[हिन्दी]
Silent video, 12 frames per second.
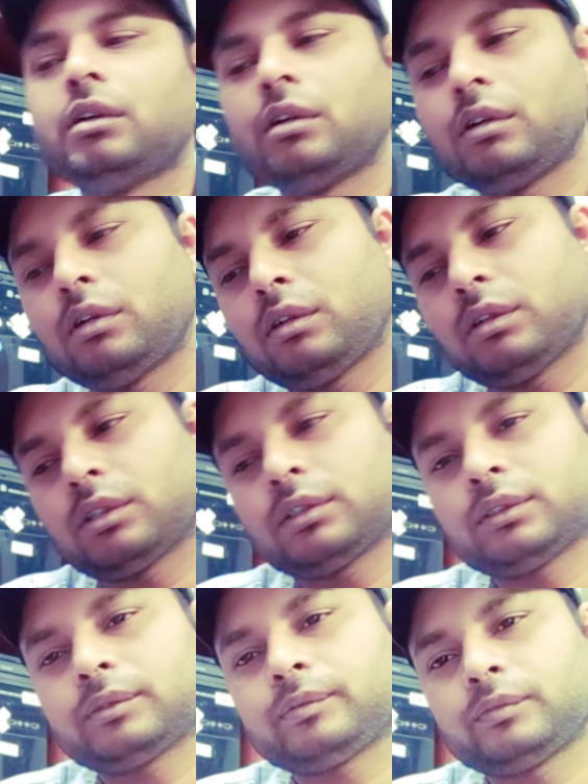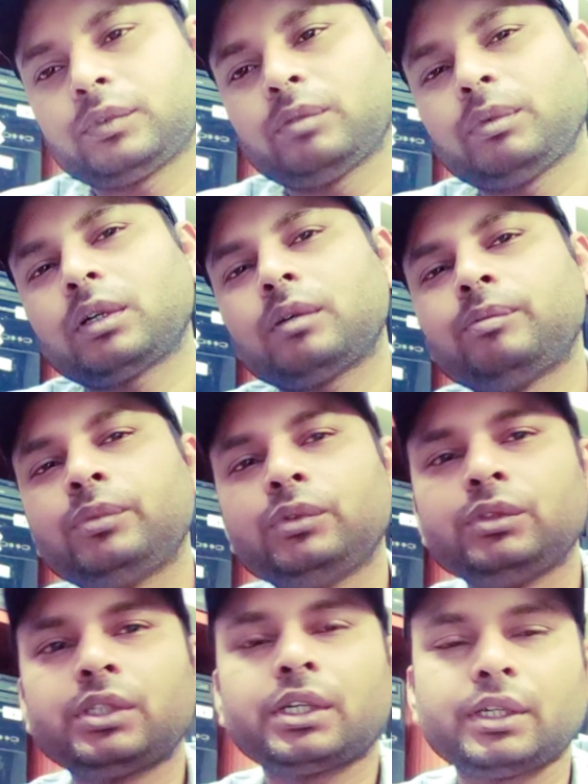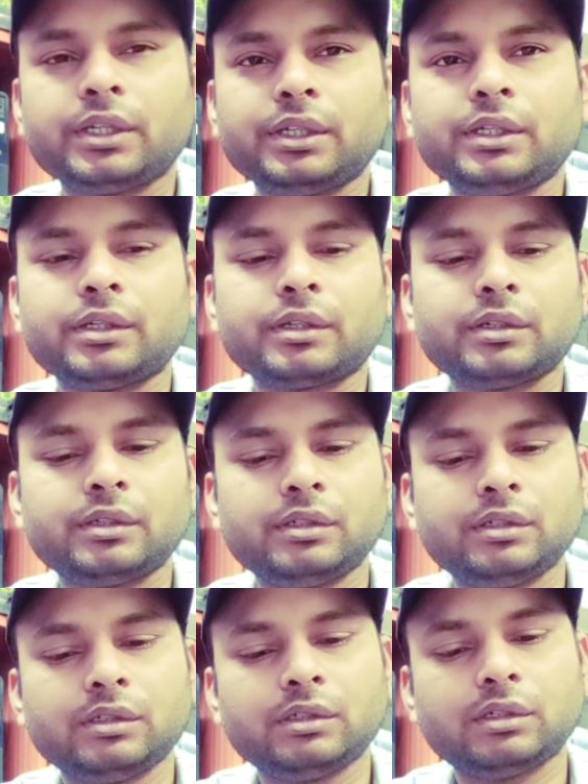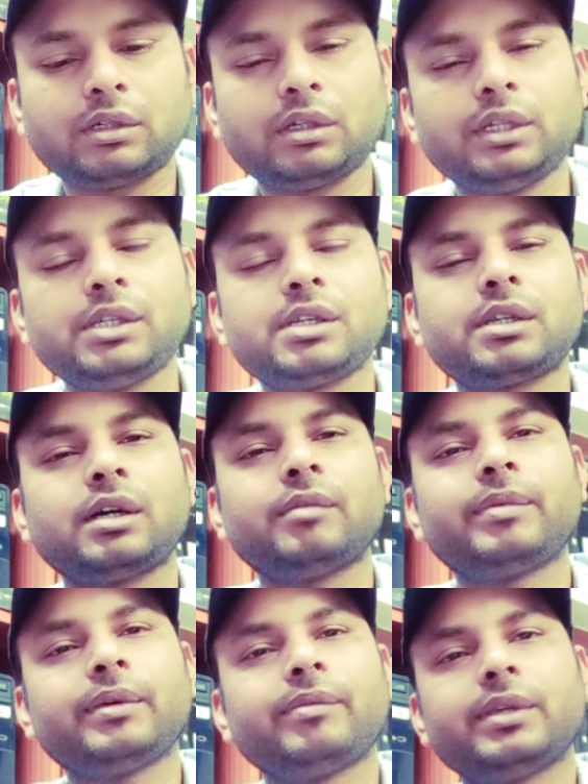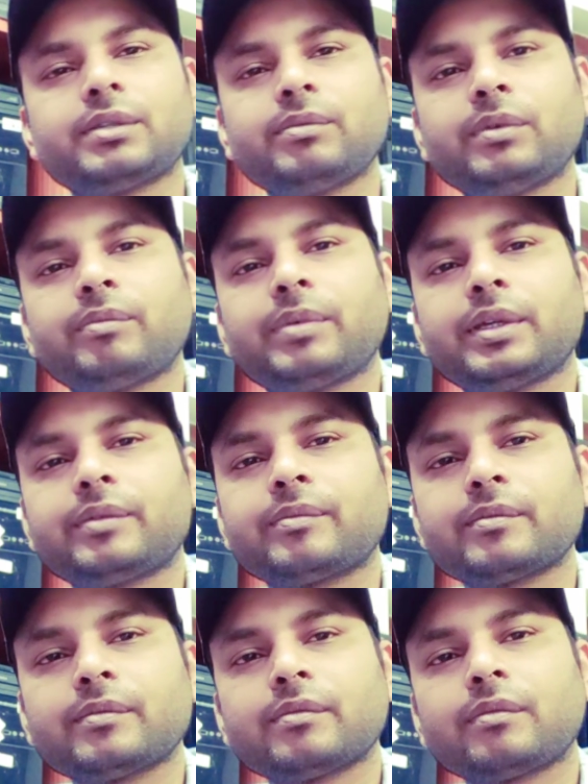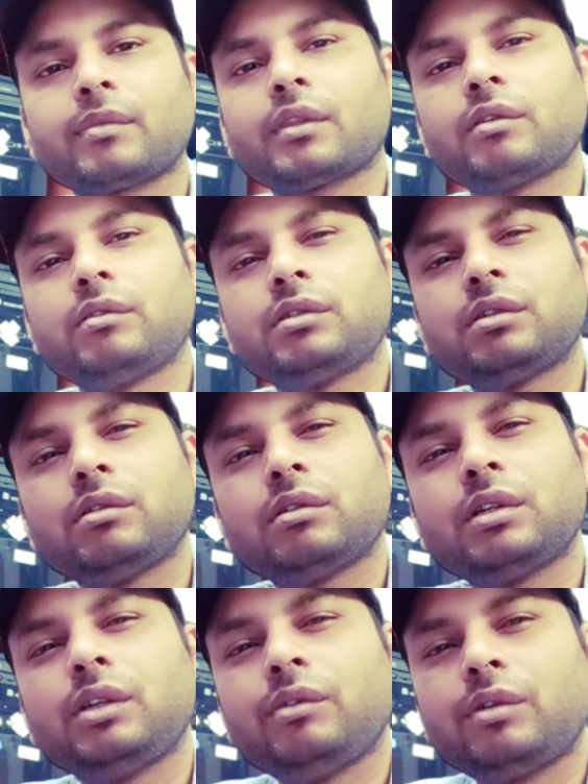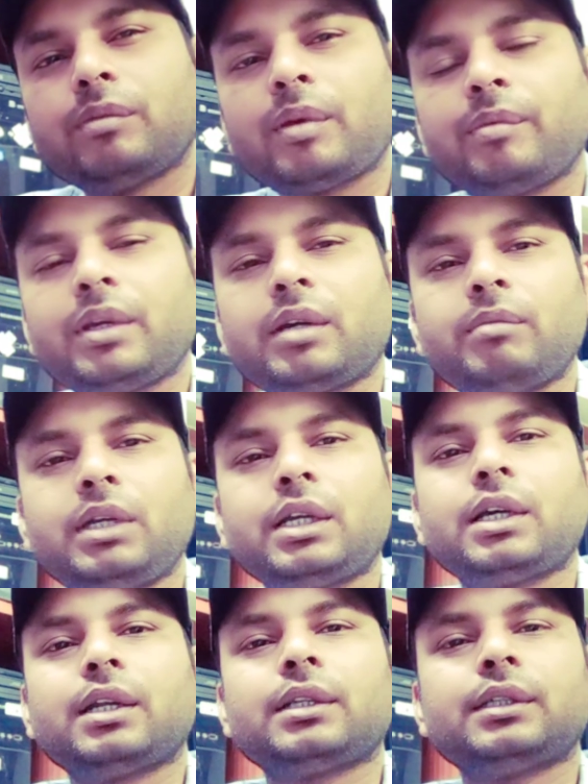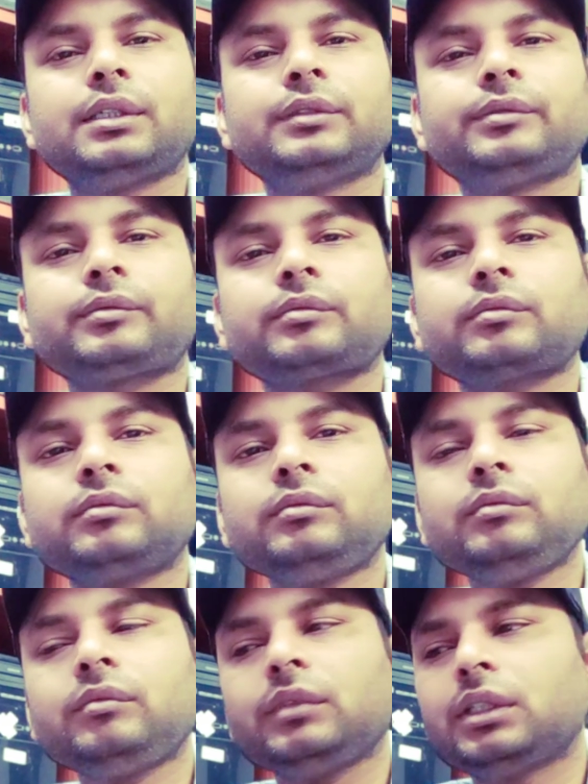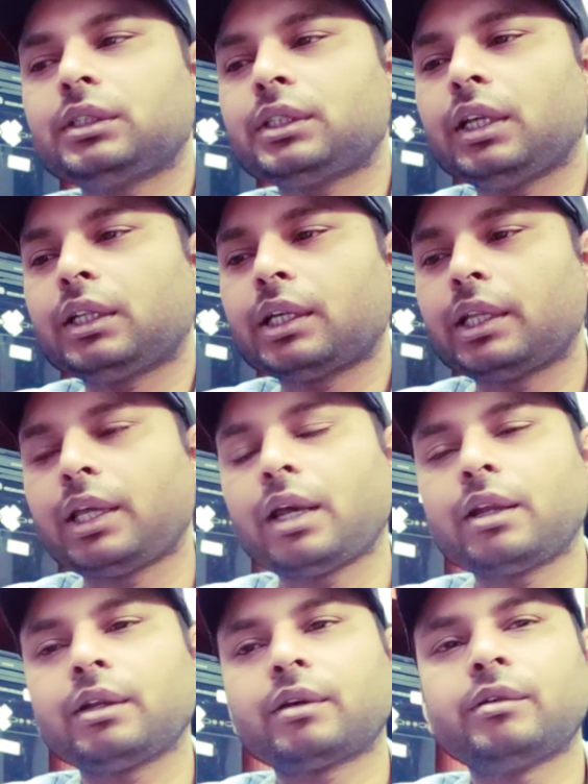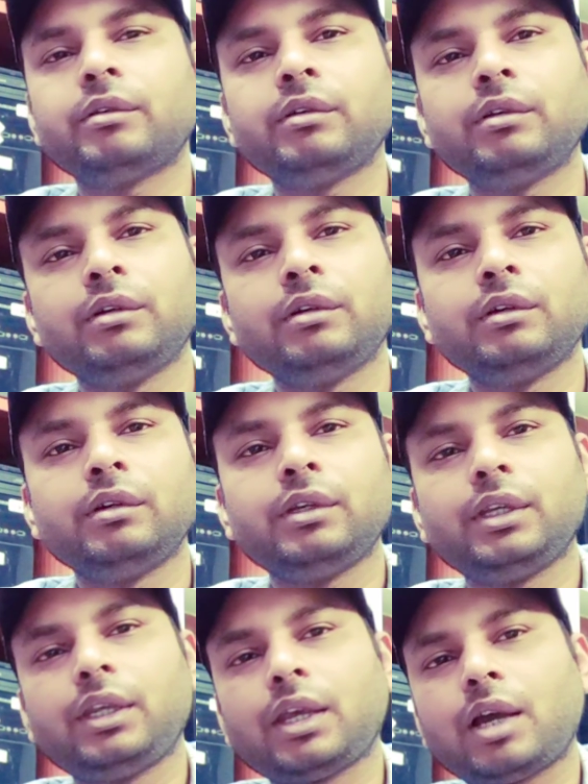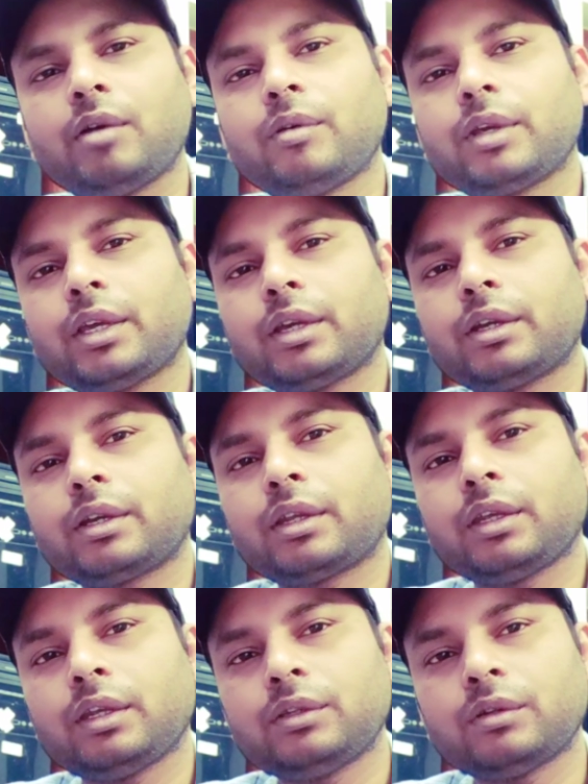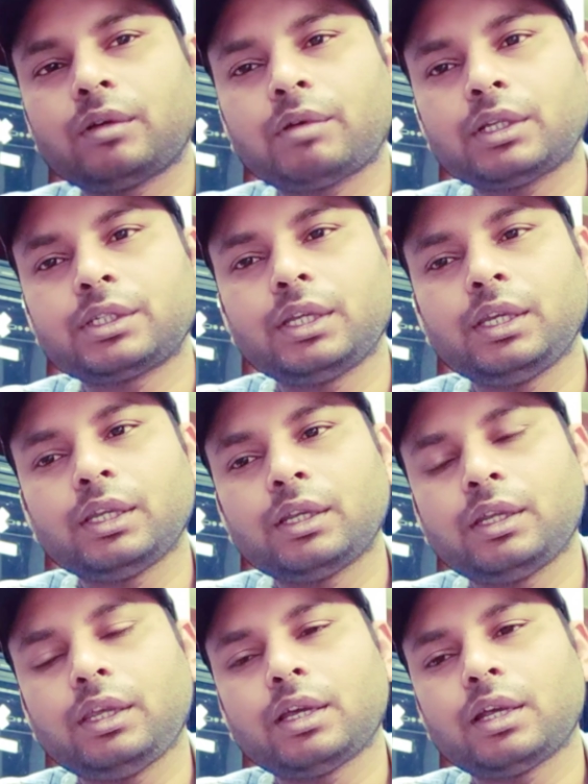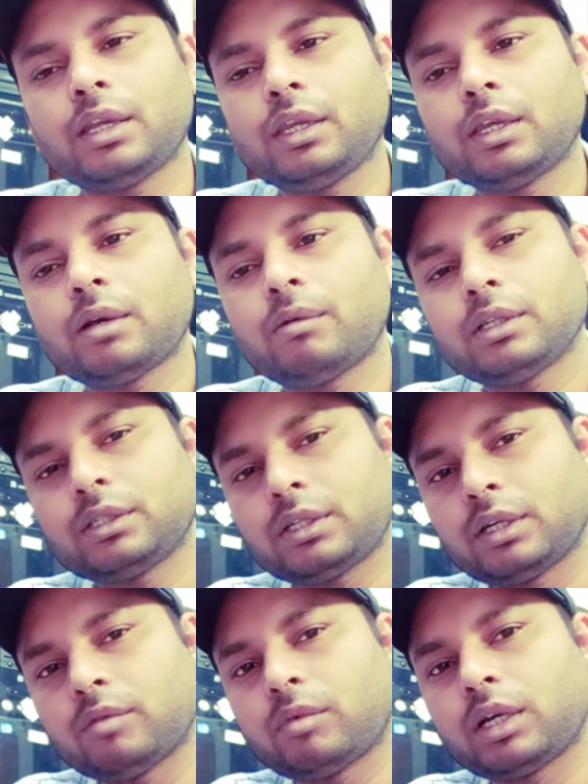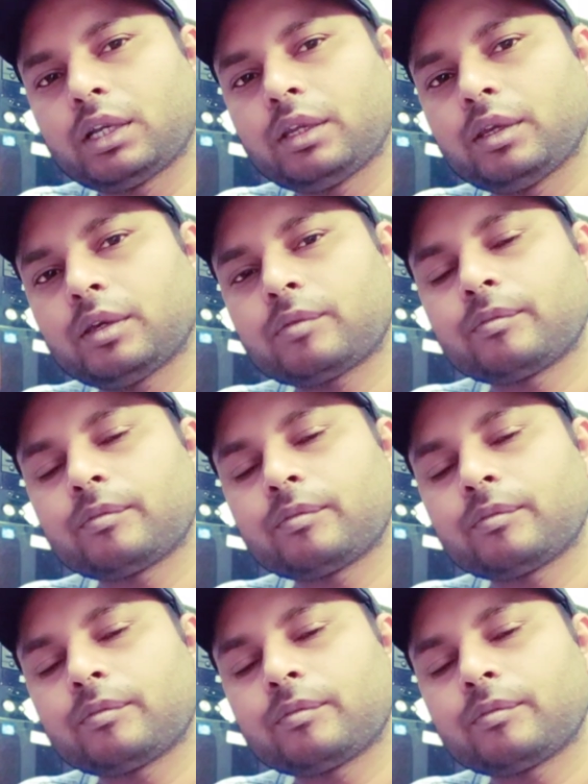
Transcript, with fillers: और जो मेरे को पूछ रहे हैं इंस्टा पे फेसबुक पे कुछ लोगों ने यूट्यूब पे भी कमेंट करा था आपकी सेहत का ध्यान रखो क्या हो गया है करके जो आवाज़ क्लियर नहीं आ रही है आवाज़ कम आ रही है